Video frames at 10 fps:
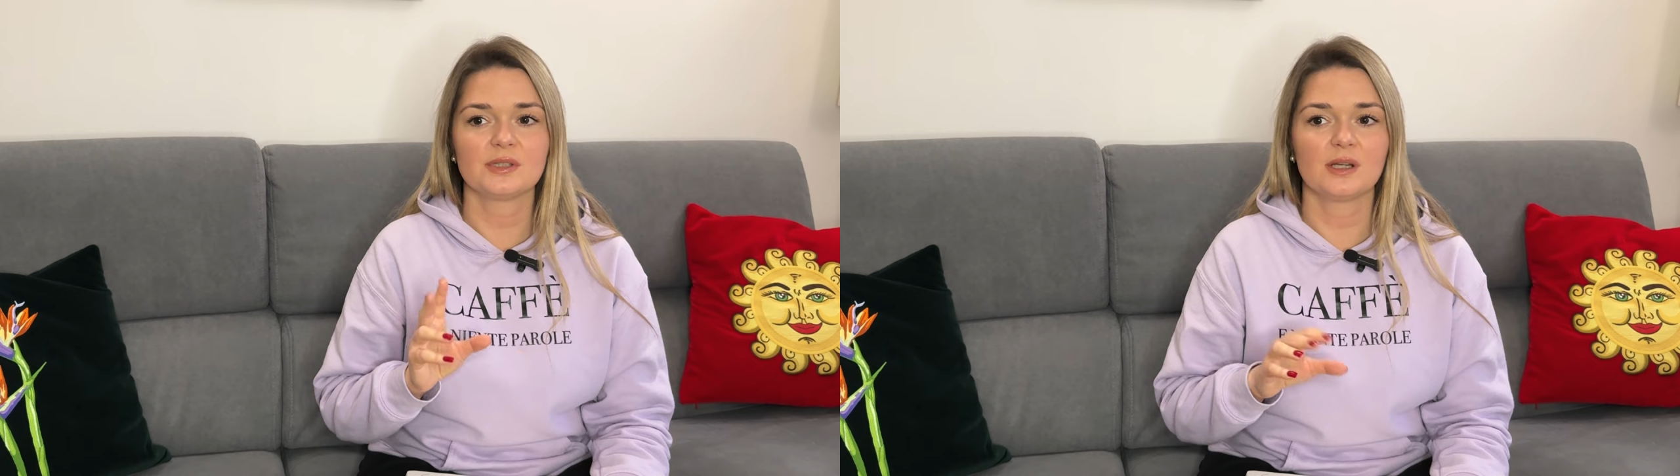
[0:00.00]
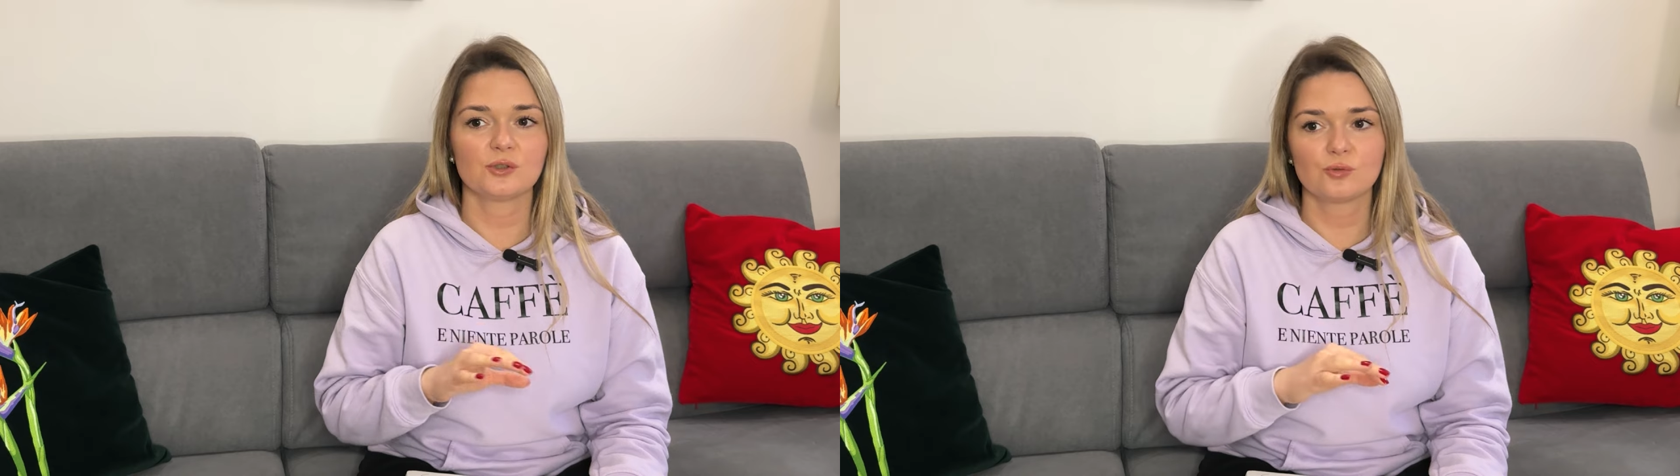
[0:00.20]

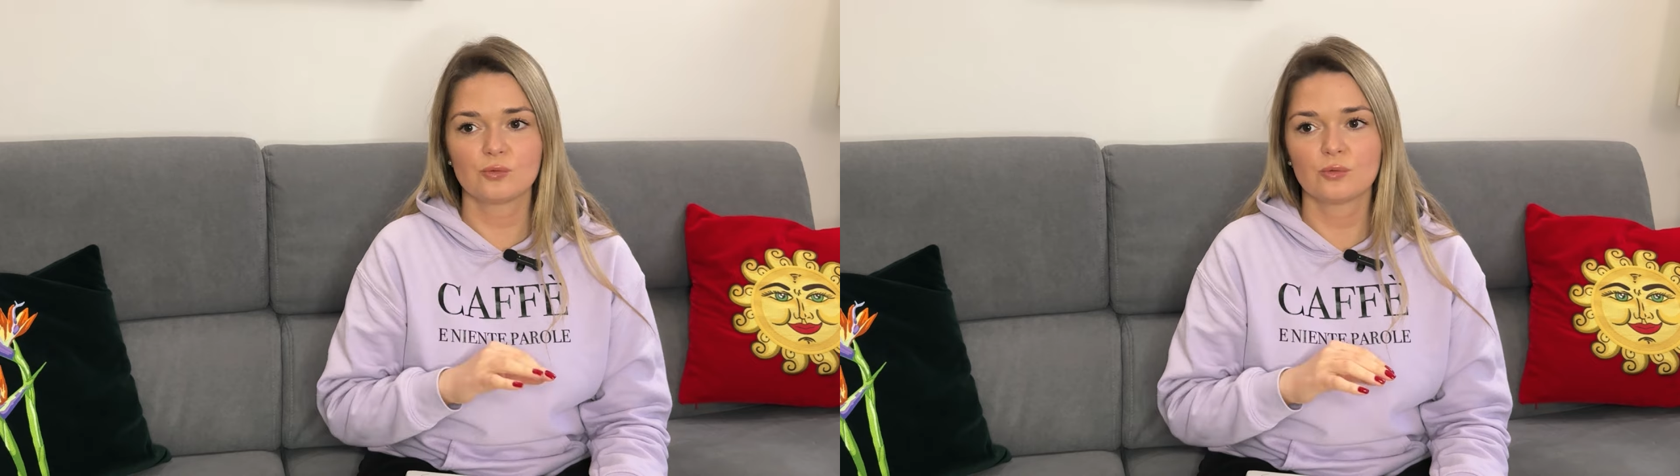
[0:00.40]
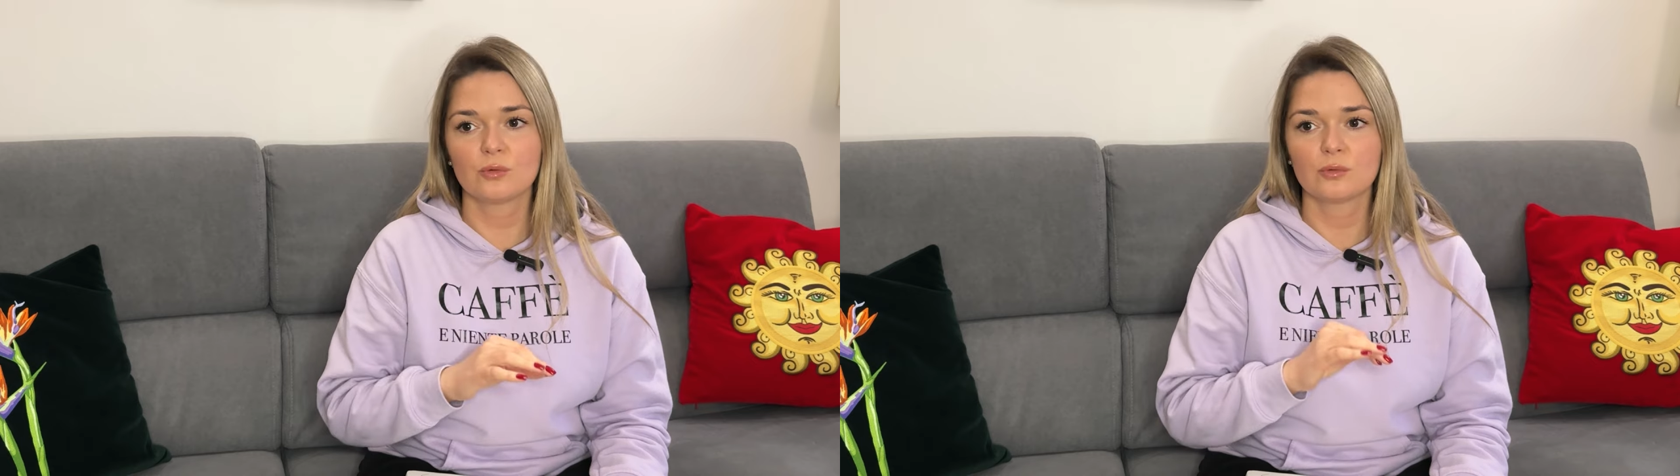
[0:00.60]
я хочу
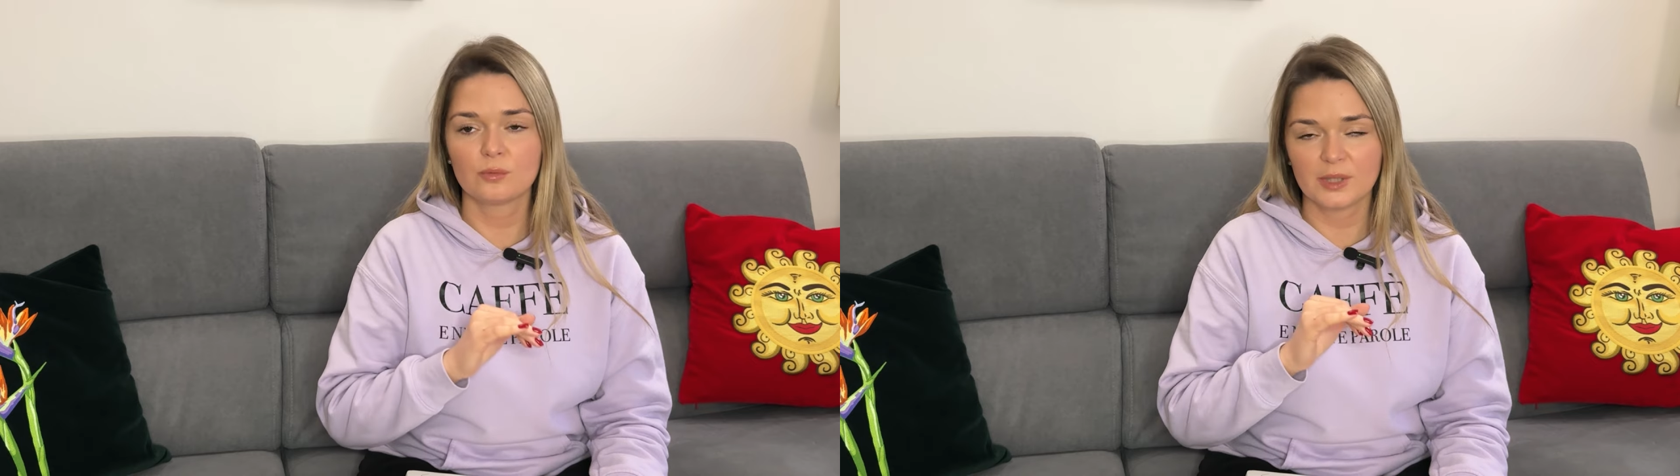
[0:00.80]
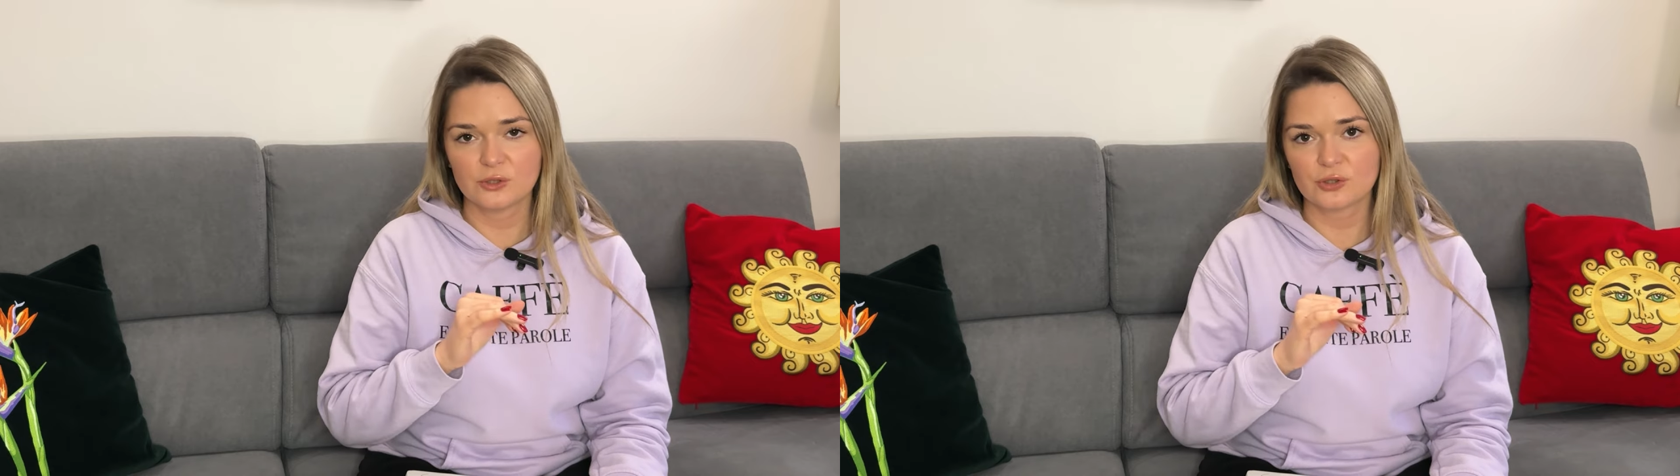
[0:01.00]

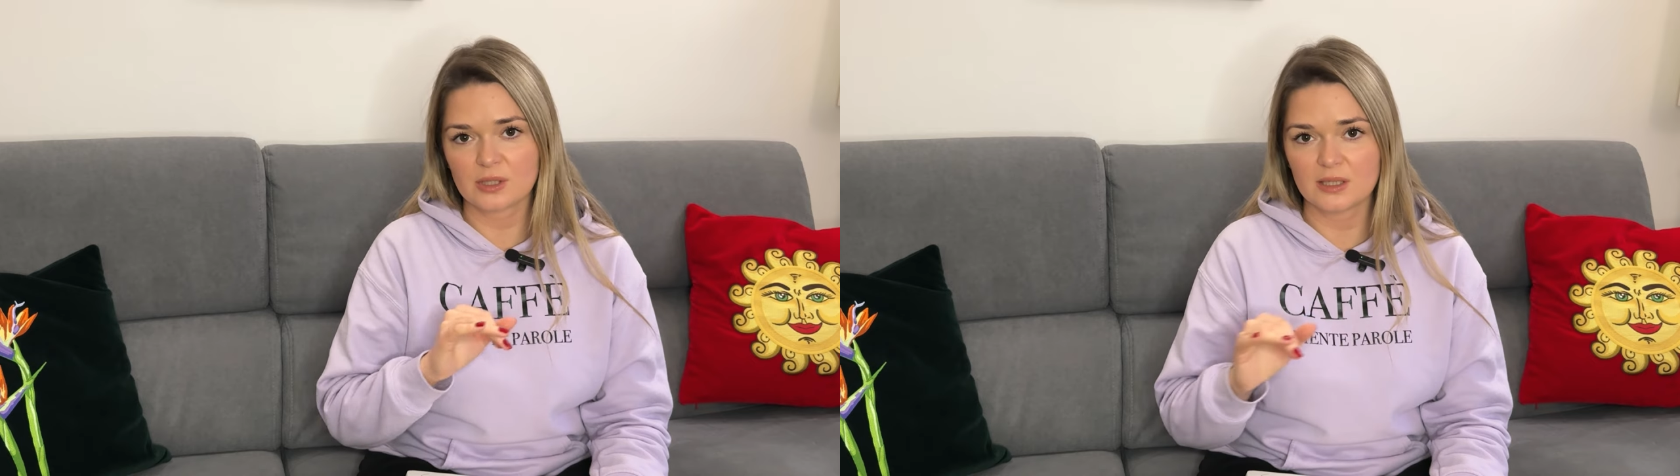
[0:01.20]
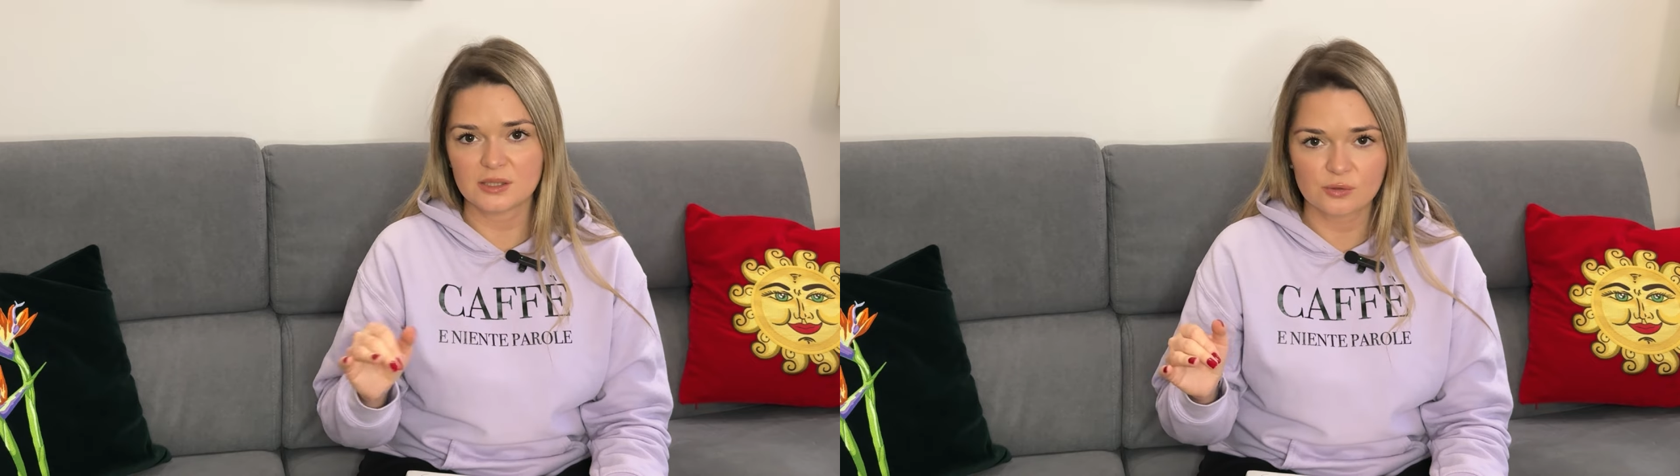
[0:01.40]
уменьшить
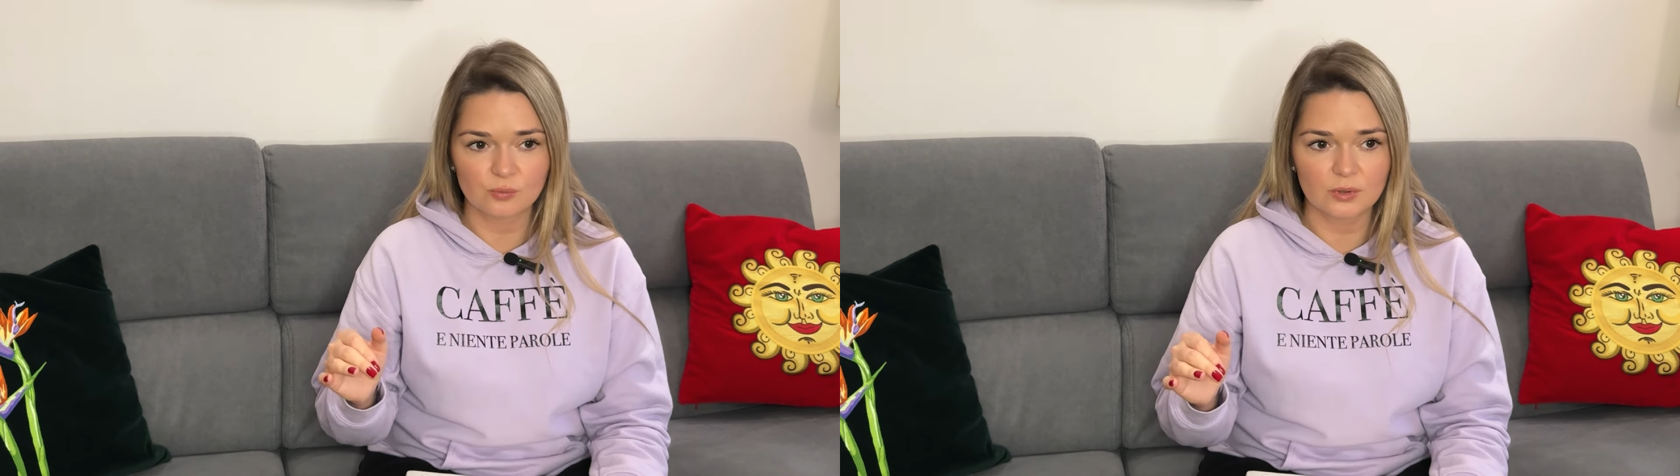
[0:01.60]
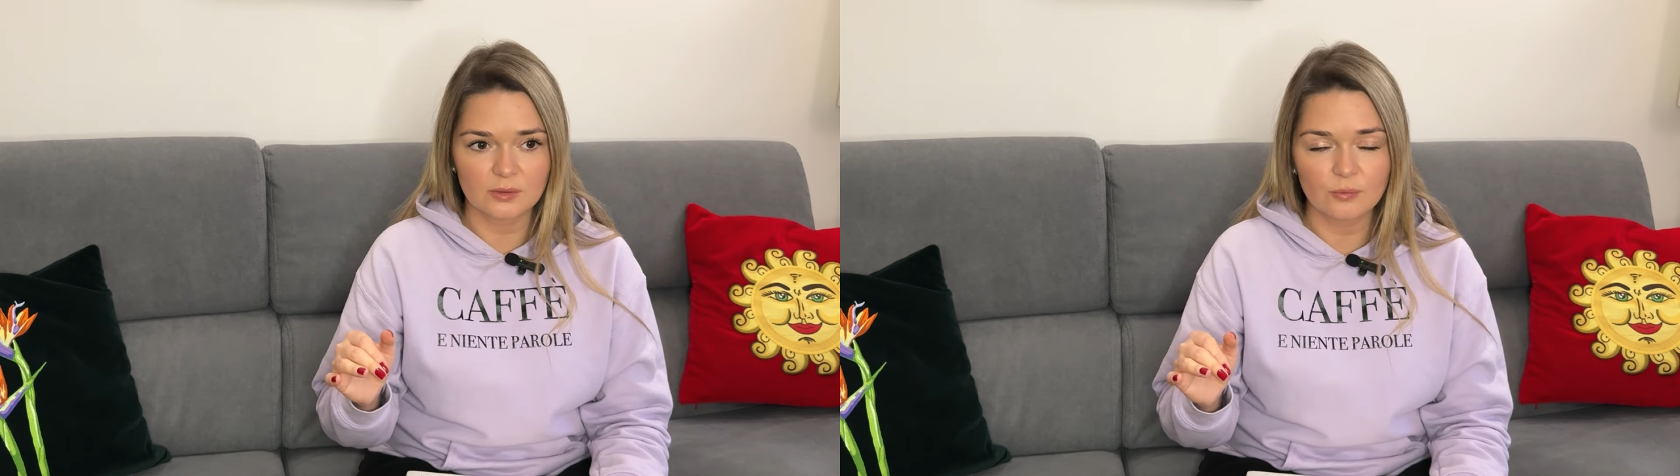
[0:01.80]
количество
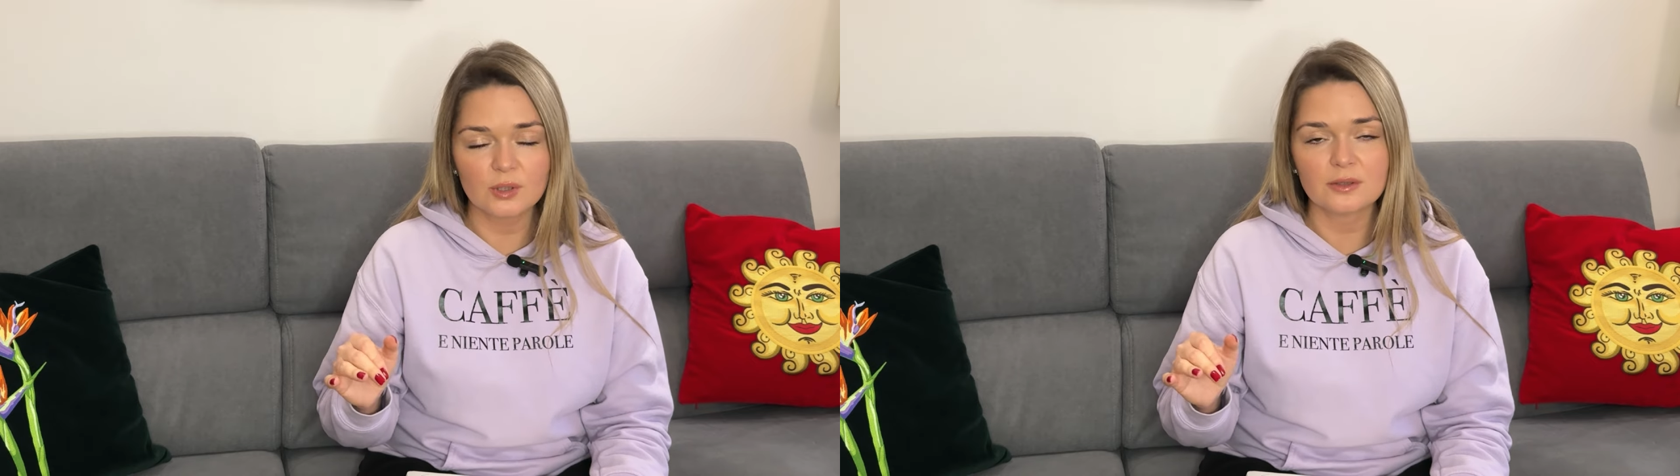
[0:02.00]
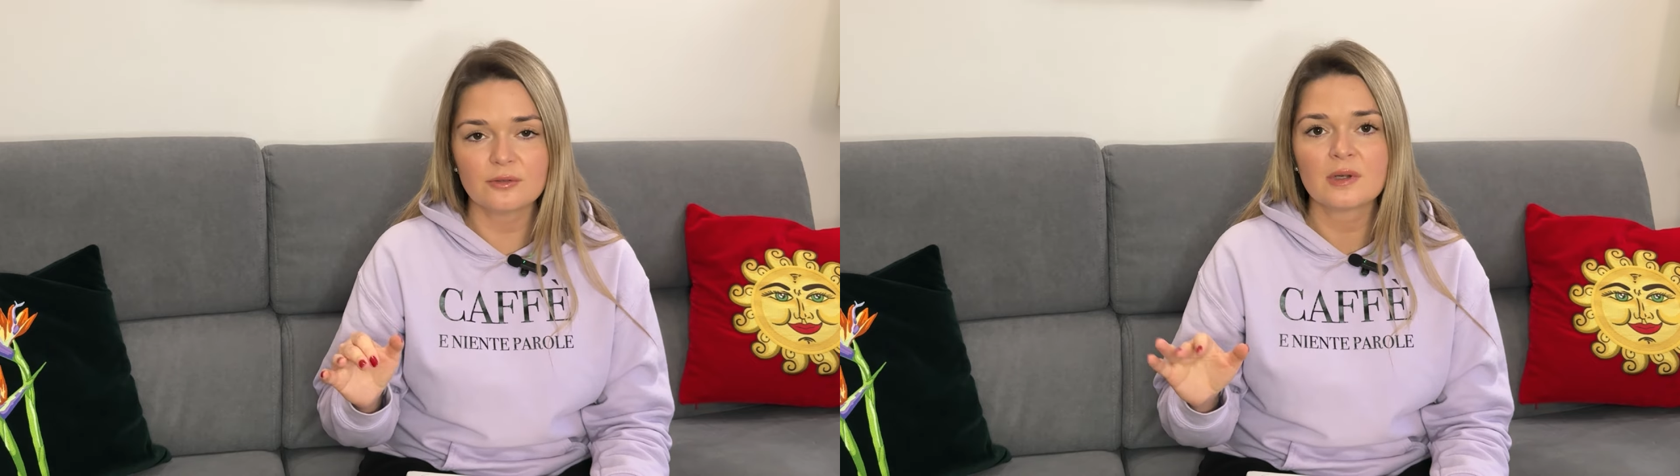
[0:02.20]

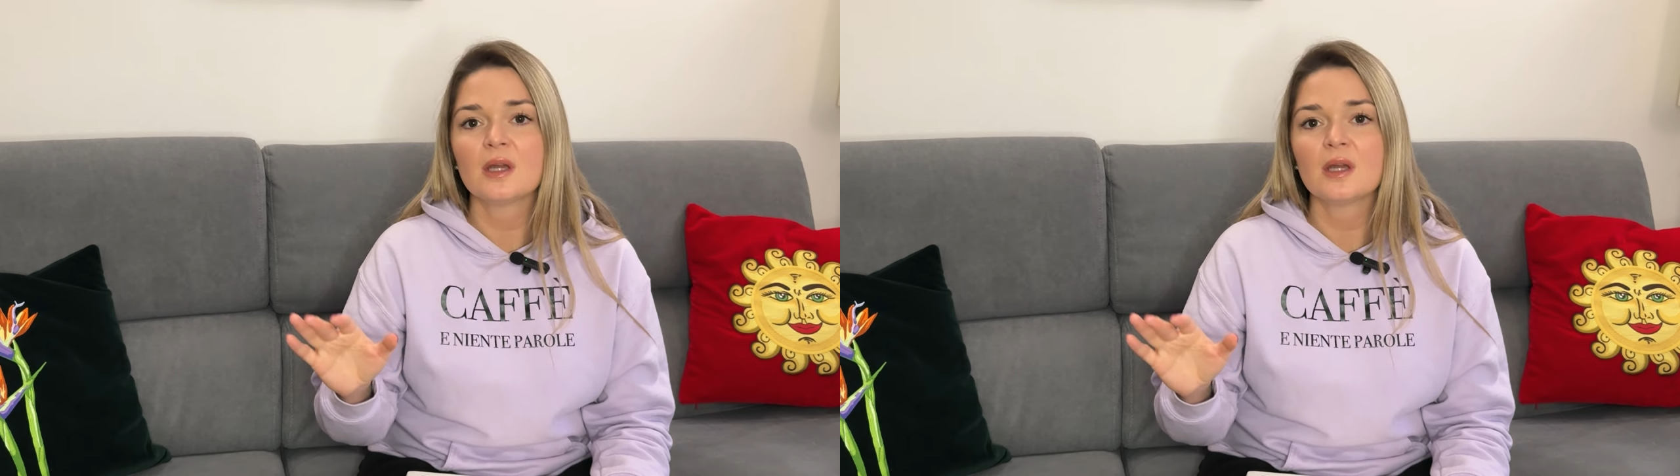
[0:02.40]
углеводов,